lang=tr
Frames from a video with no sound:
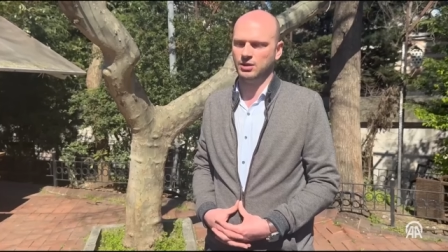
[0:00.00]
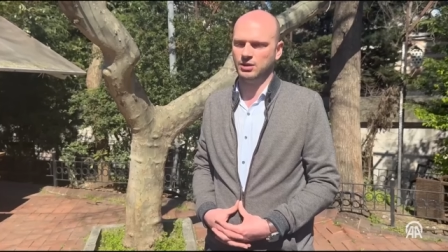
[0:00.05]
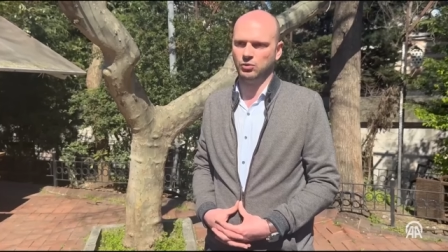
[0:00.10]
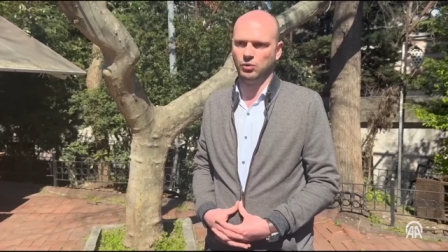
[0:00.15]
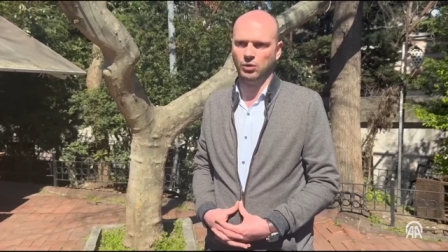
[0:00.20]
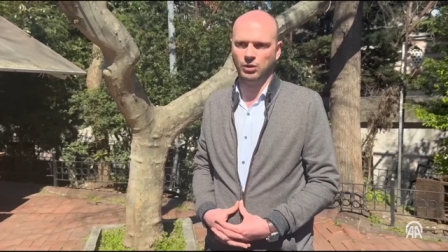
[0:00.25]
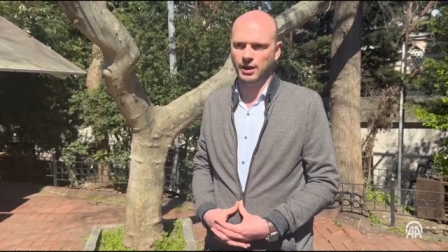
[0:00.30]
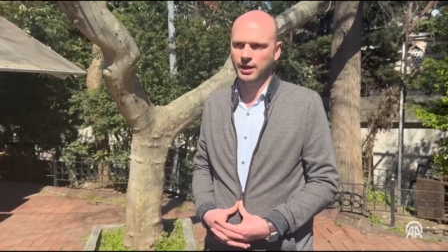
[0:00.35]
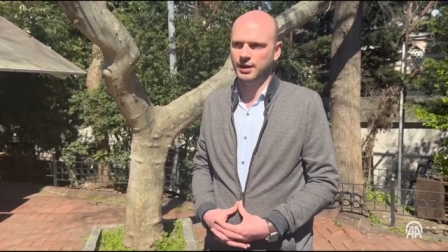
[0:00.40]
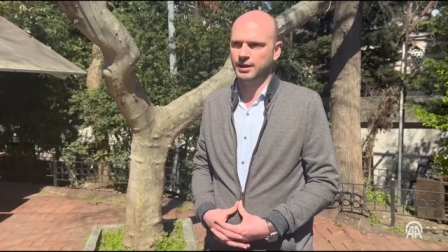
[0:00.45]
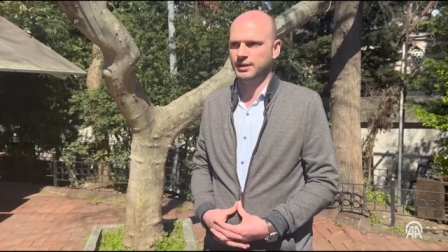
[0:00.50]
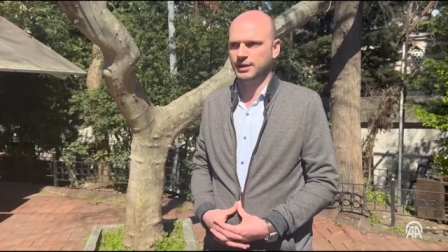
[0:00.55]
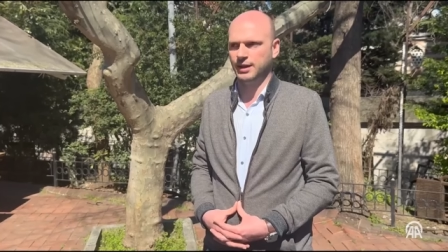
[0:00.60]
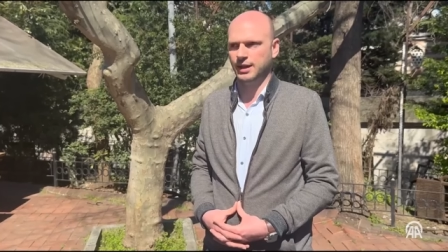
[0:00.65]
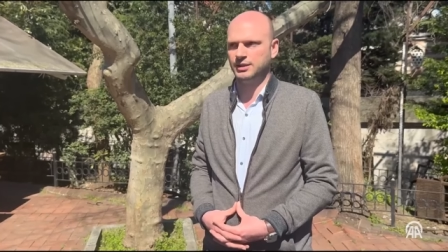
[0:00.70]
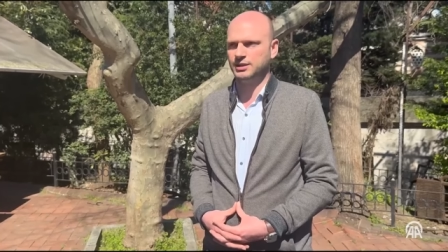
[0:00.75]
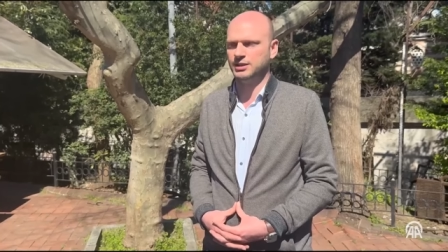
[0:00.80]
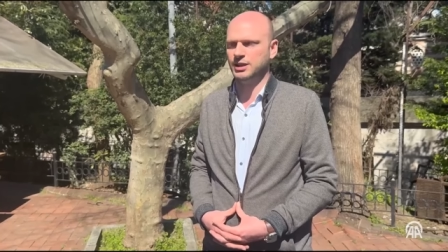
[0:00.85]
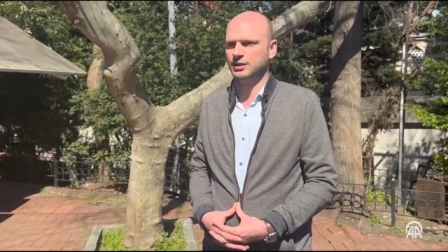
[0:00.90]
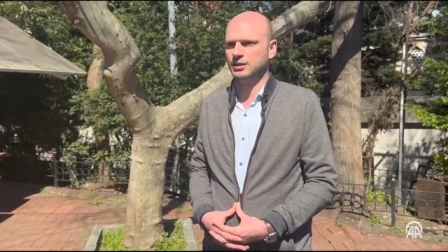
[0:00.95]
olayın
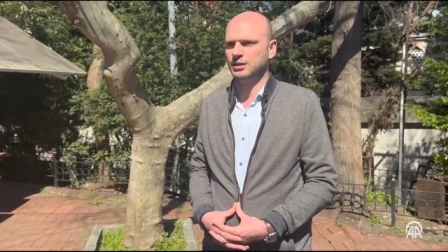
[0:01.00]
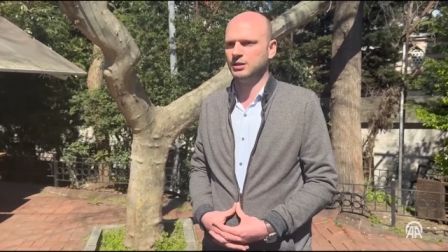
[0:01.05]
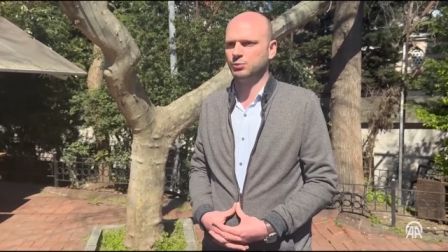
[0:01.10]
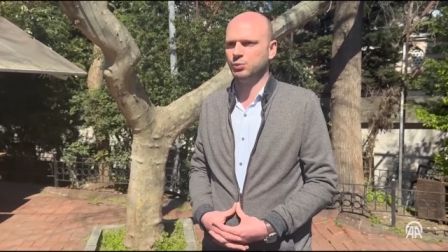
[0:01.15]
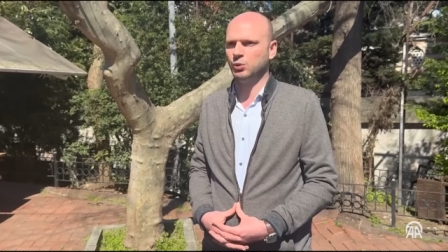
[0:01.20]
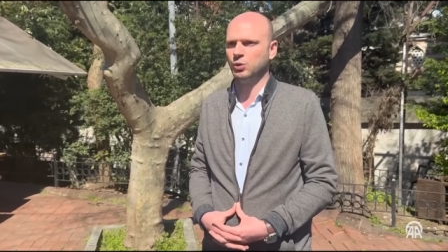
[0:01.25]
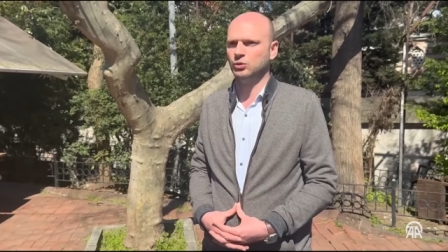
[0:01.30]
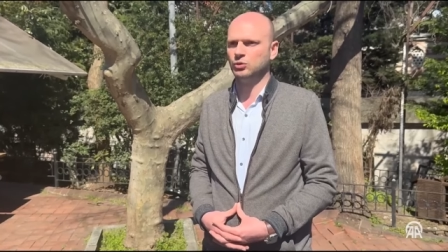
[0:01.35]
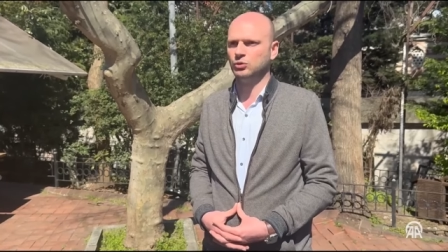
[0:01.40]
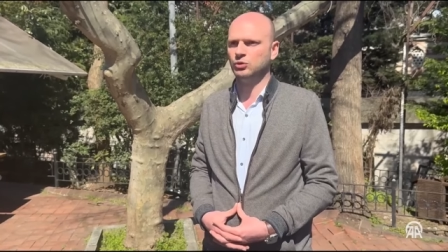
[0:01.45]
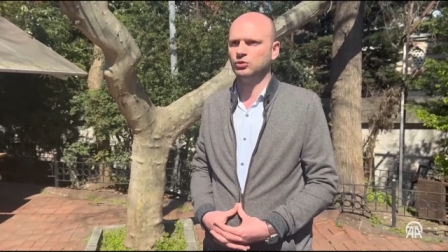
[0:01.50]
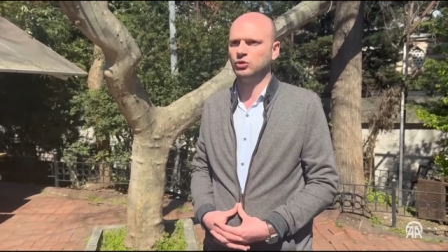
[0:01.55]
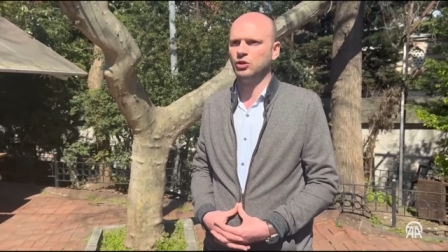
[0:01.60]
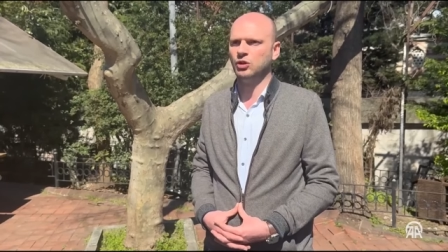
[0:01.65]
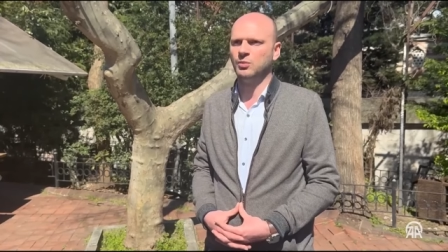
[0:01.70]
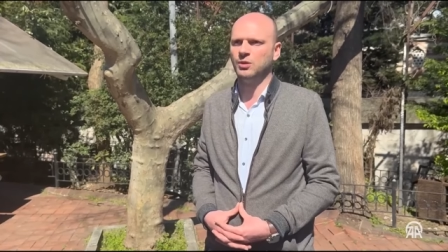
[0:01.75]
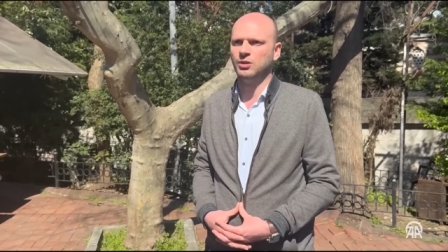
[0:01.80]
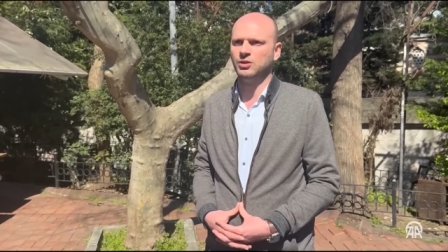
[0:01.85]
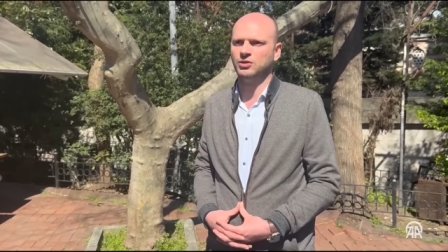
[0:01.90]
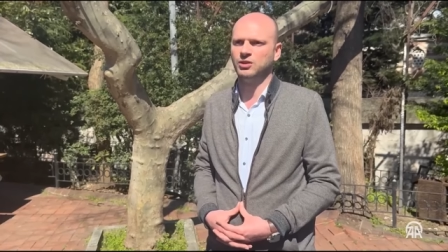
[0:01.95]
gerçeklik boyutunu
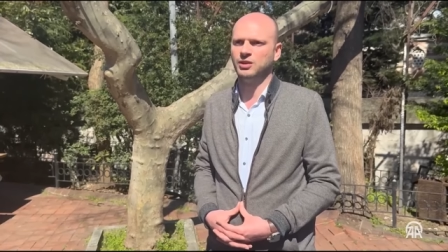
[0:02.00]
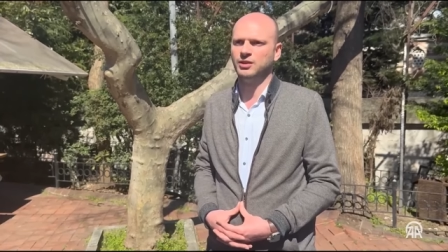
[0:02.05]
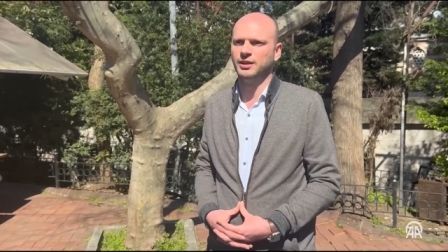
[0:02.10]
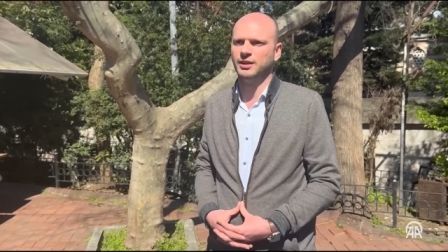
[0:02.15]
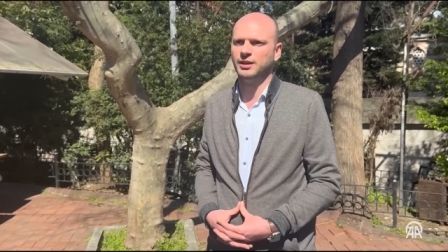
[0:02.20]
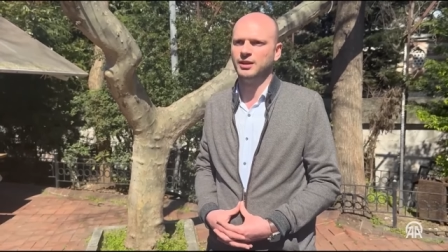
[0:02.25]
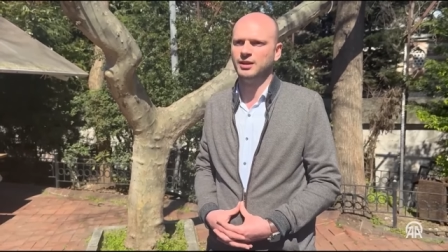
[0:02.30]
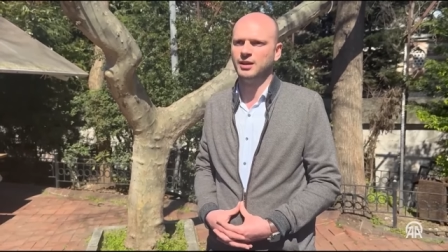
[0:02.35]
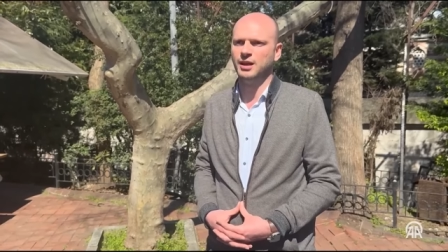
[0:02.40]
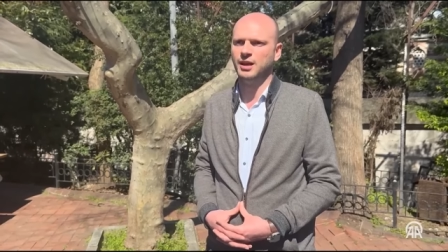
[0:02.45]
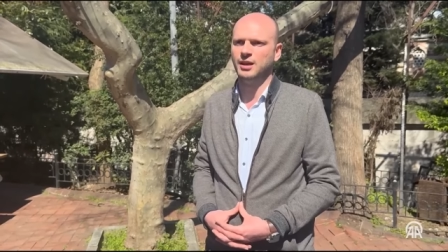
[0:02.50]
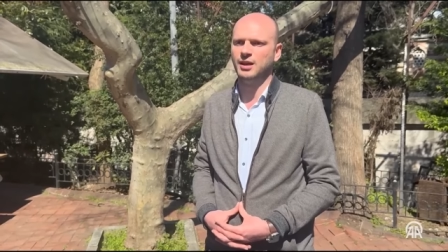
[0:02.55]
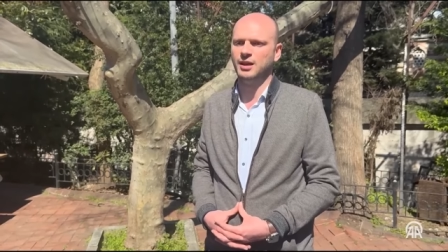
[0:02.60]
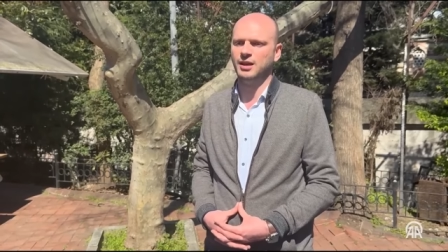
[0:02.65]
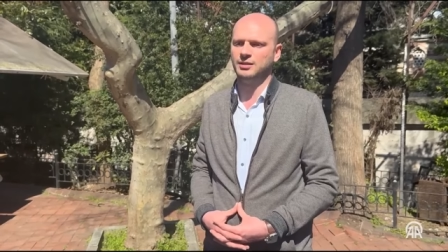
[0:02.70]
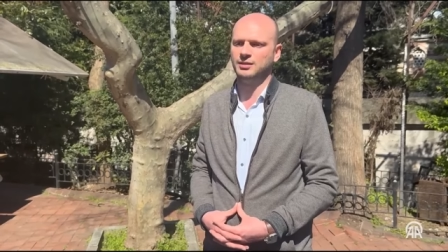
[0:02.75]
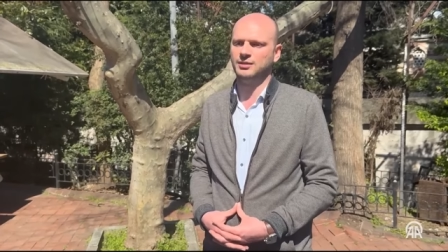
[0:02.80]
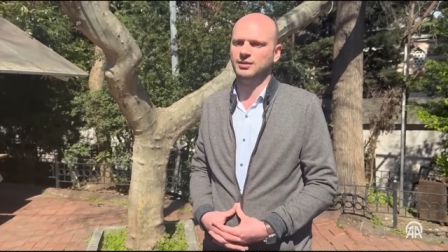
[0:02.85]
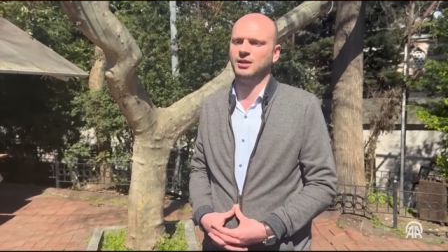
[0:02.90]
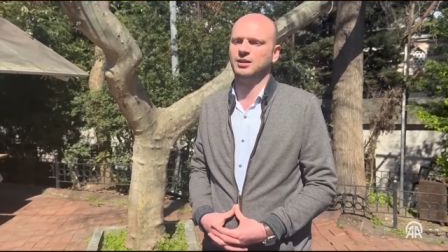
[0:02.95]
sormak üzerine
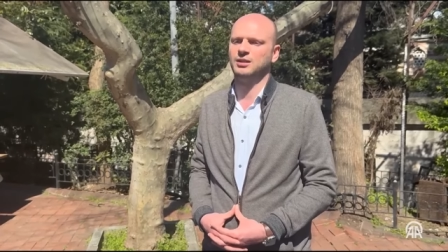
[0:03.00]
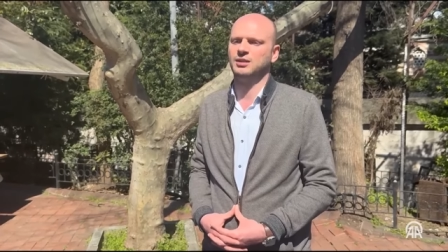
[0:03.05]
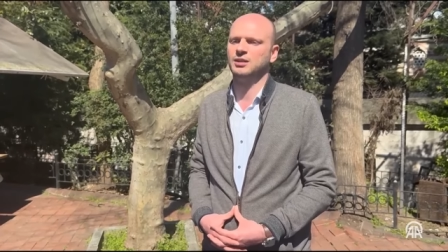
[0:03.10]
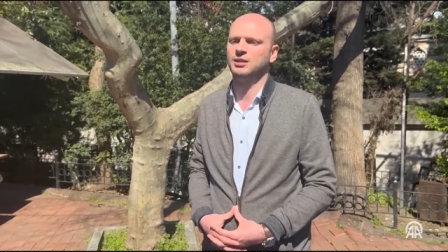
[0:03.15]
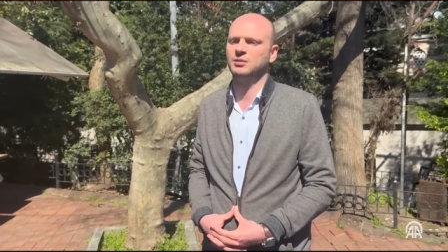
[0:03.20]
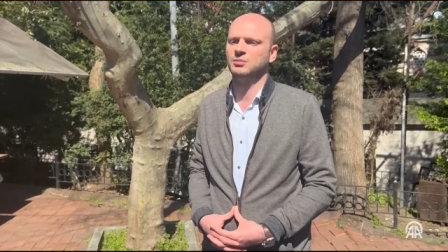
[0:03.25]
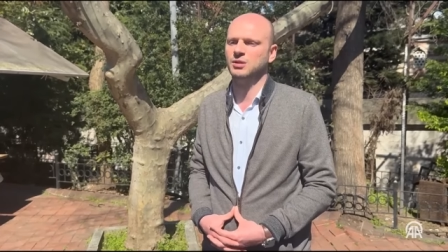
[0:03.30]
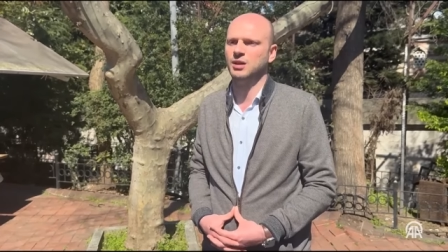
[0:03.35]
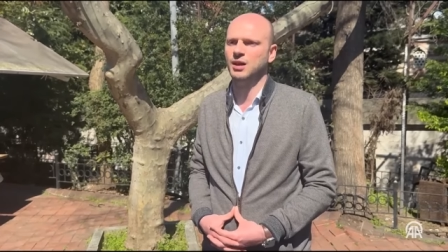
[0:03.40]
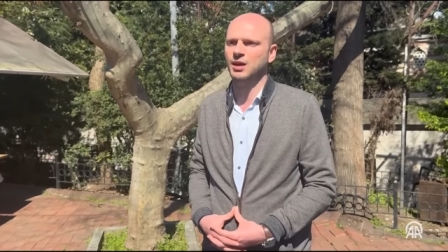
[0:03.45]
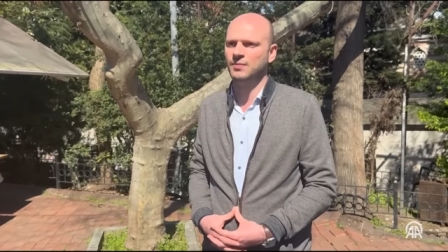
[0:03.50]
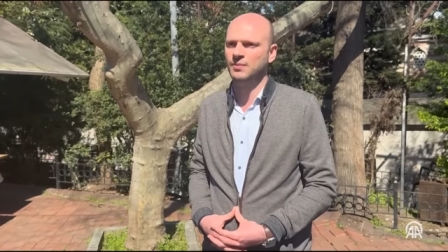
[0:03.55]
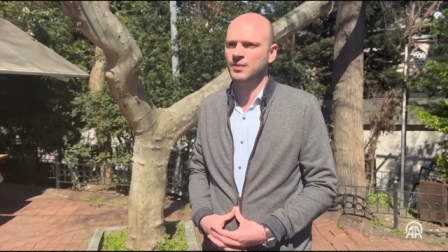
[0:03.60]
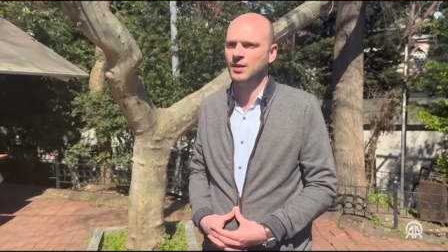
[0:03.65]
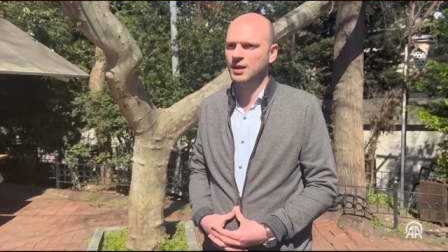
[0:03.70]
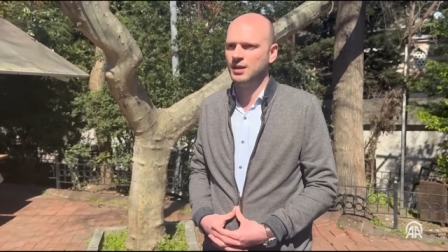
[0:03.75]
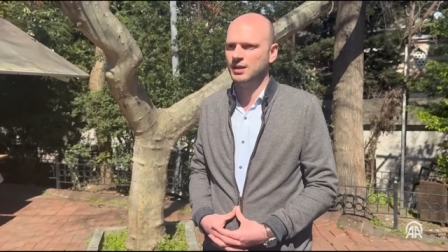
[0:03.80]
İK'ya direttiğimde